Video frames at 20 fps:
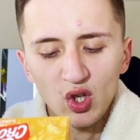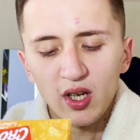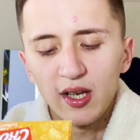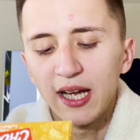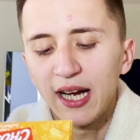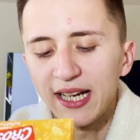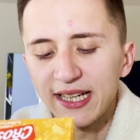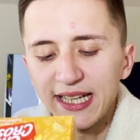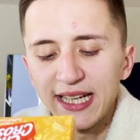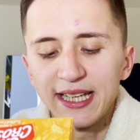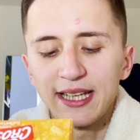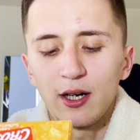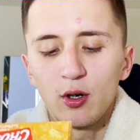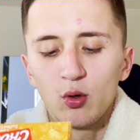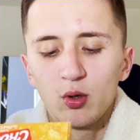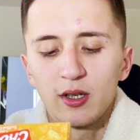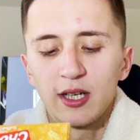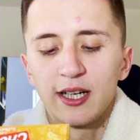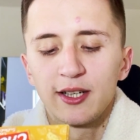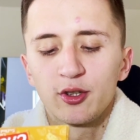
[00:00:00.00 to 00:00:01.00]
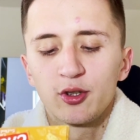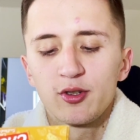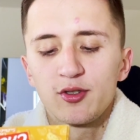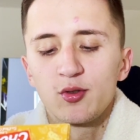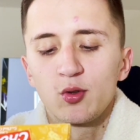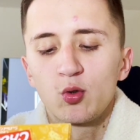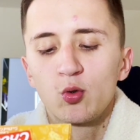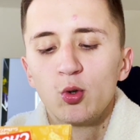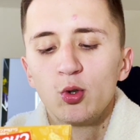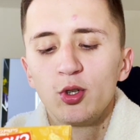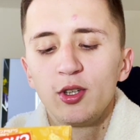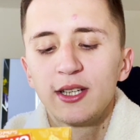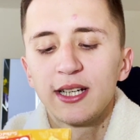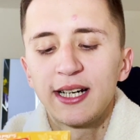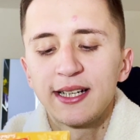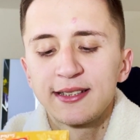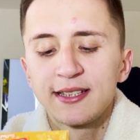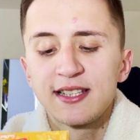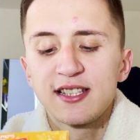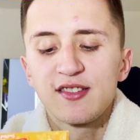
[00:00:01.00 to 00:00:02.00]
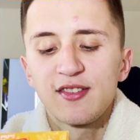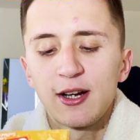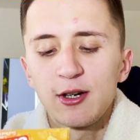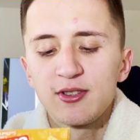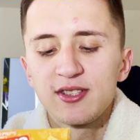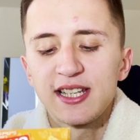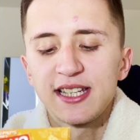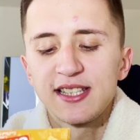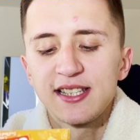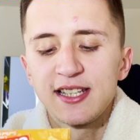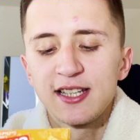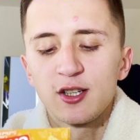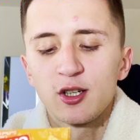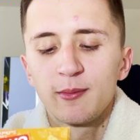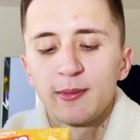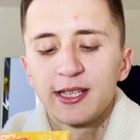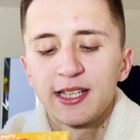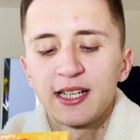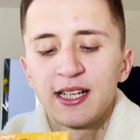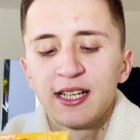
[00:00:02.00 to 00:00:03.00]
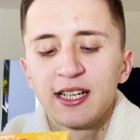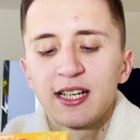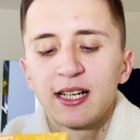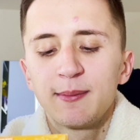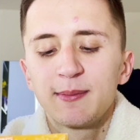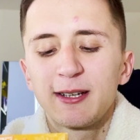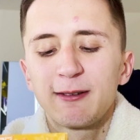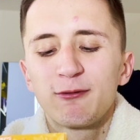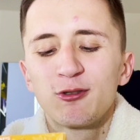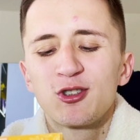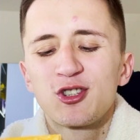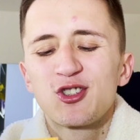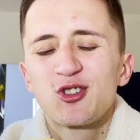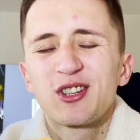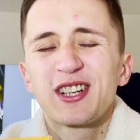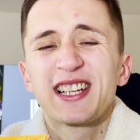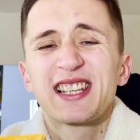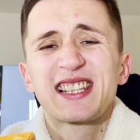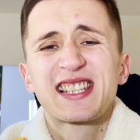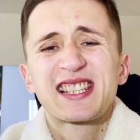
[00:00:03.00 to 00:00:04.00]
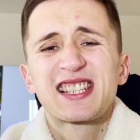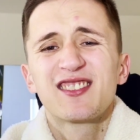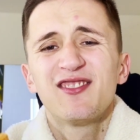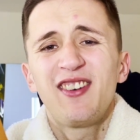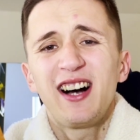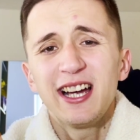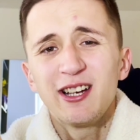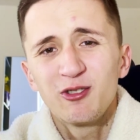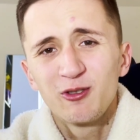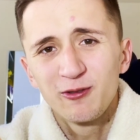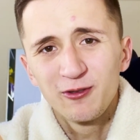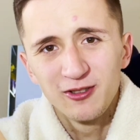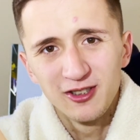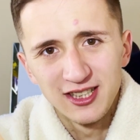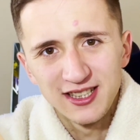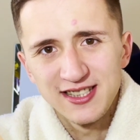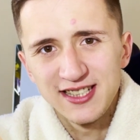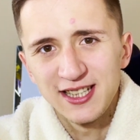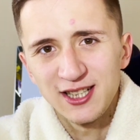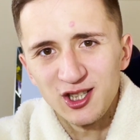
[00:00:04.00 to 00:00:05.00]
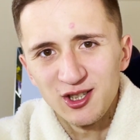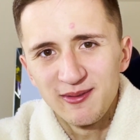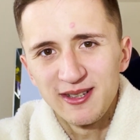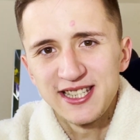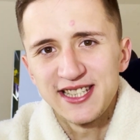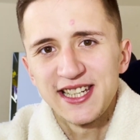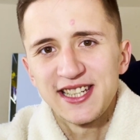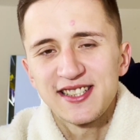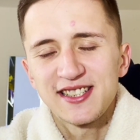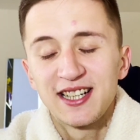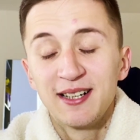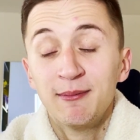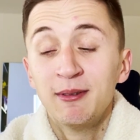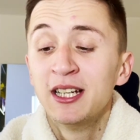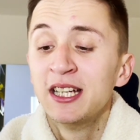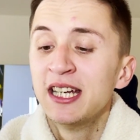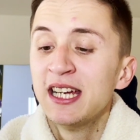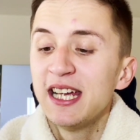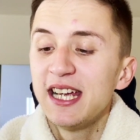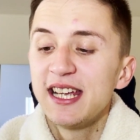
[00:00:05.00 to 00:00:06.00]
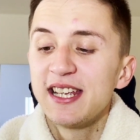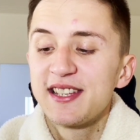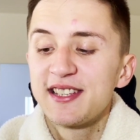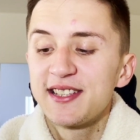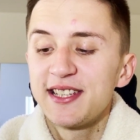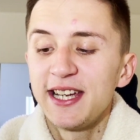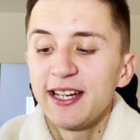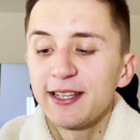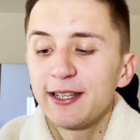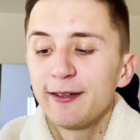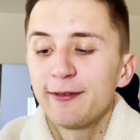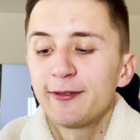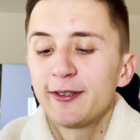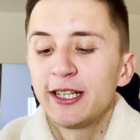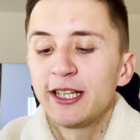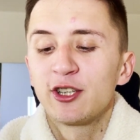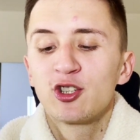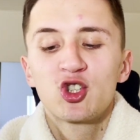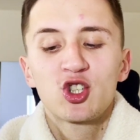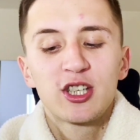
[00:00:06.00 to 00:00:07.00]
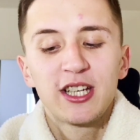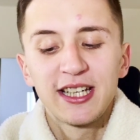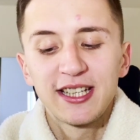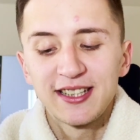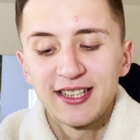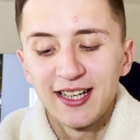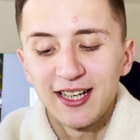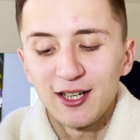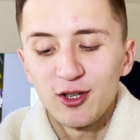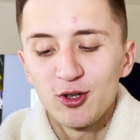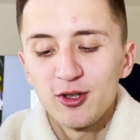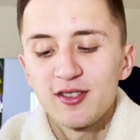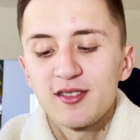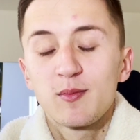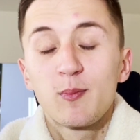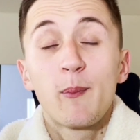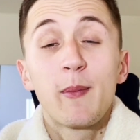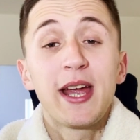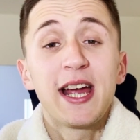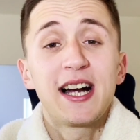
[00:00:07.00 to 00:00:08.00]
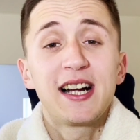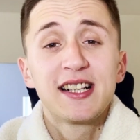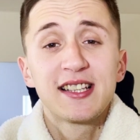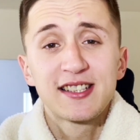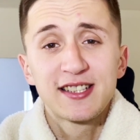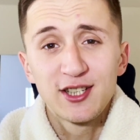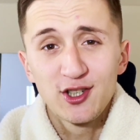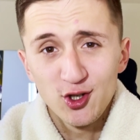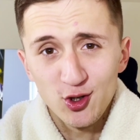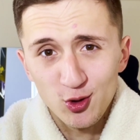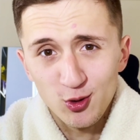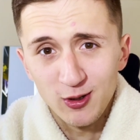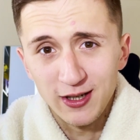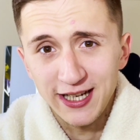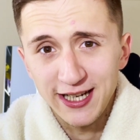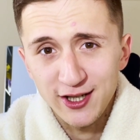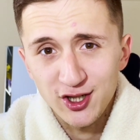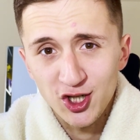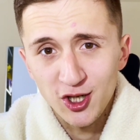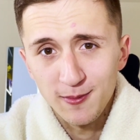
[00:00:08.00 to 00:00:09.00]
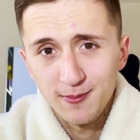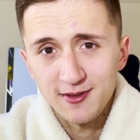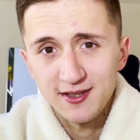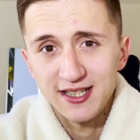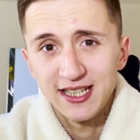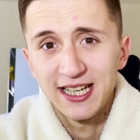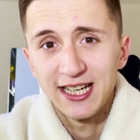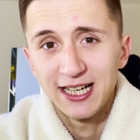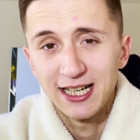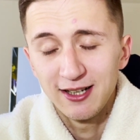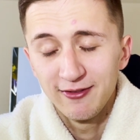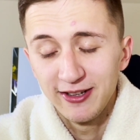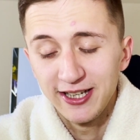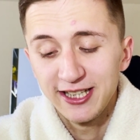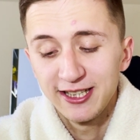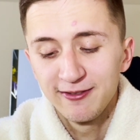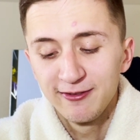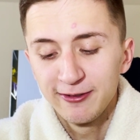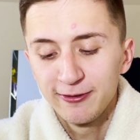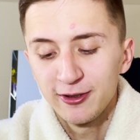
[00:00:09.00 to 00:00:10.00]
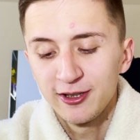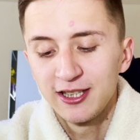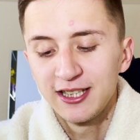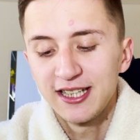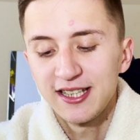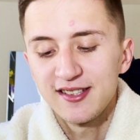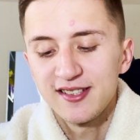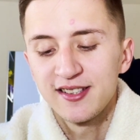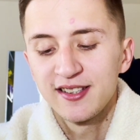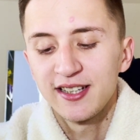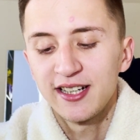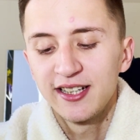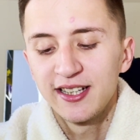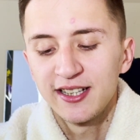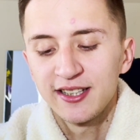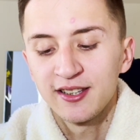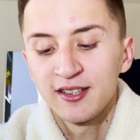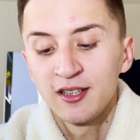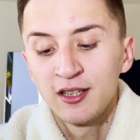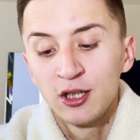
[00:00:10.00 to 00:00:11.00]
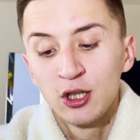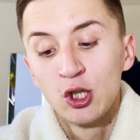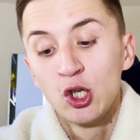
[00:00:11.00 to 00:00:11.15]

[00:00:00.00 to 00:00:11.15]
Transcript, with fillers: Ja, geht auch gerade noch so. Kohlenhydrate 62,3 Gramm, davon Zucker 42,6 Gramm. Sehr deftig. Sticht heraus, mehr als die Schokoladechips, egal welche wir von den letzten drei hatten.